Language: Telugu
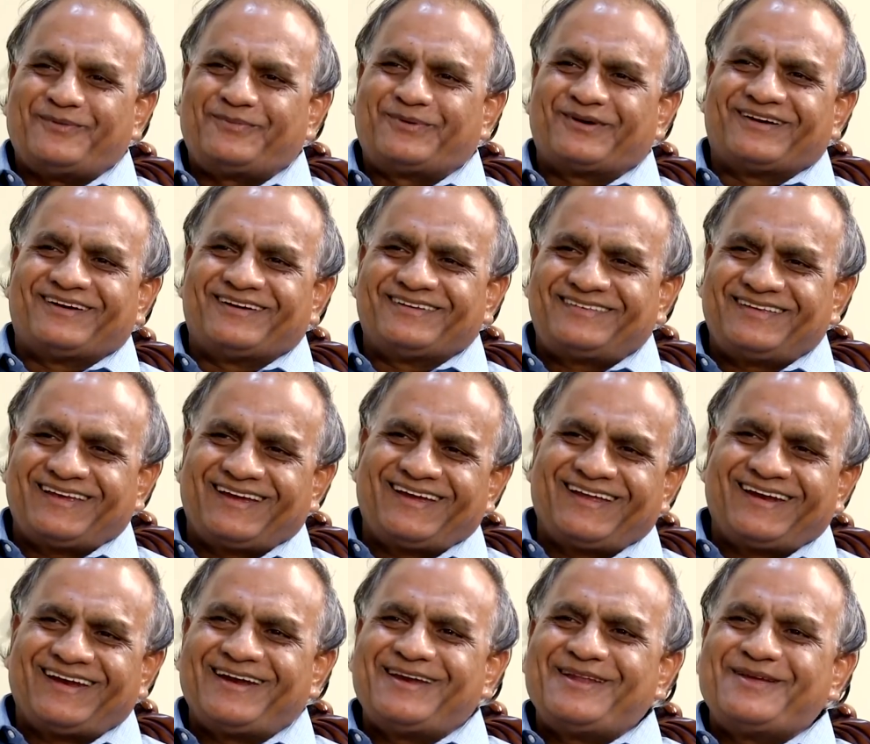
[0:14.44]
అప్పుడు
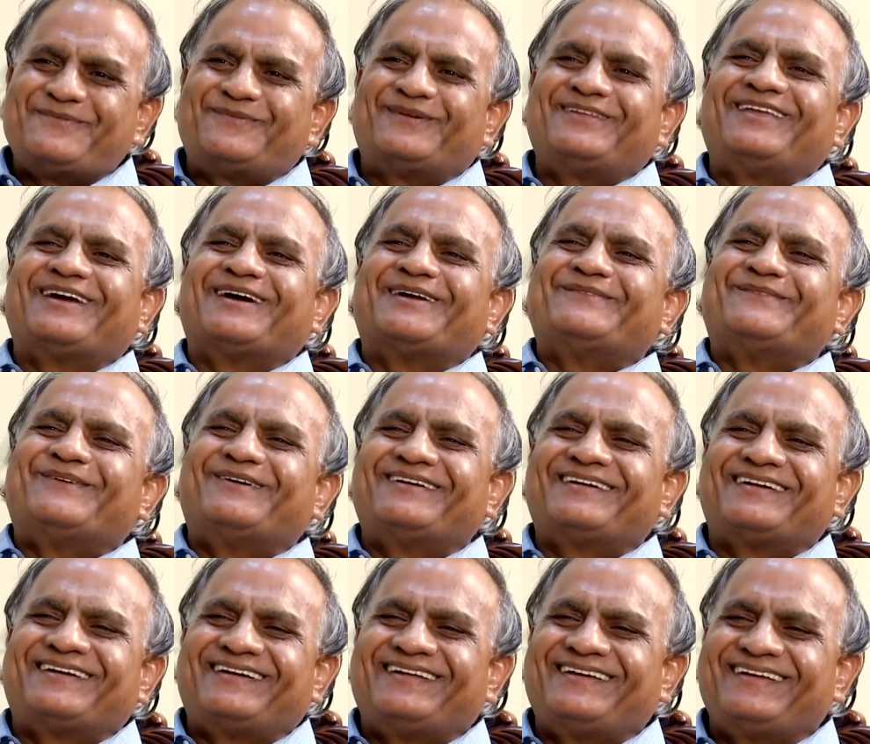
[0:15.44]
రాజశేఖర్ రెడ్డి ఇప్పుడు
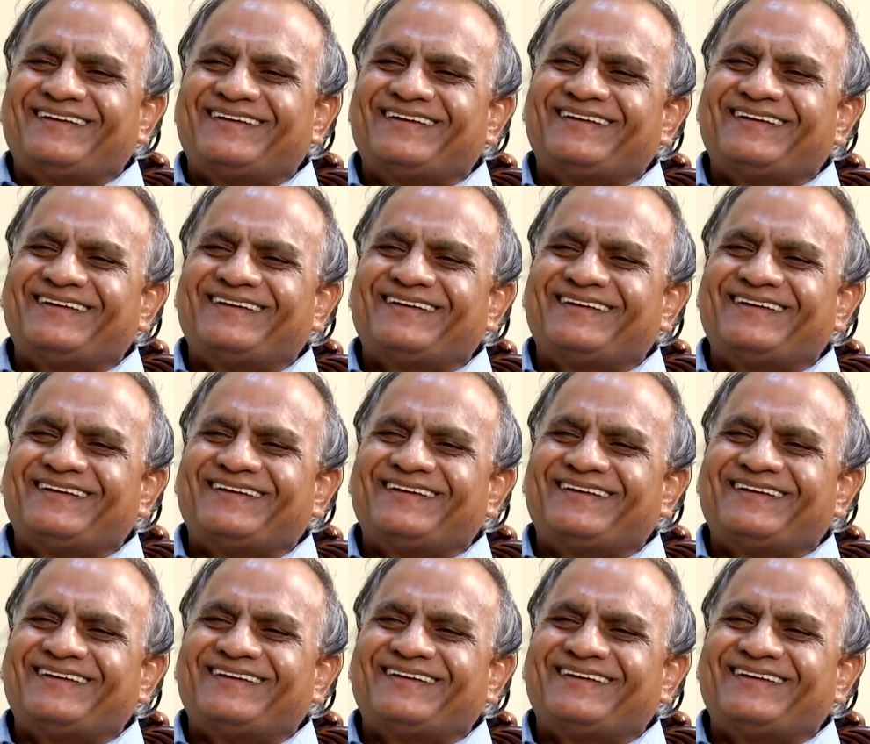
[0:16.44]
జగన్మోహన్ రెడ్డి